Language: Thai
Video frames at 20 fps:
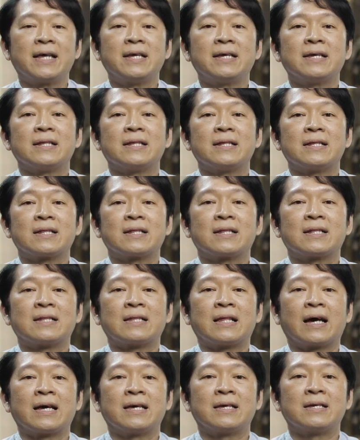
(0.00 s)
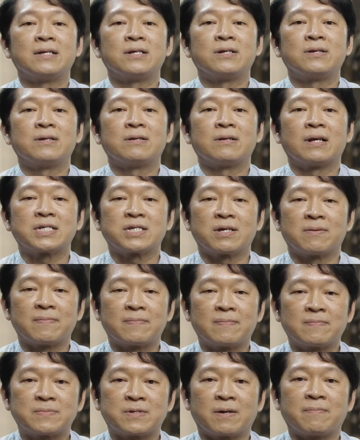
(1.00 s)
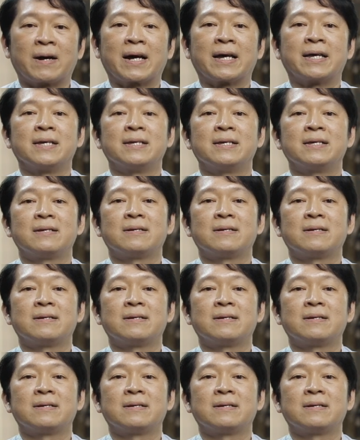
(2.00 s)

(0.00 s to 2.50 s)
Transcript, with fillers: ยในรัชสมัย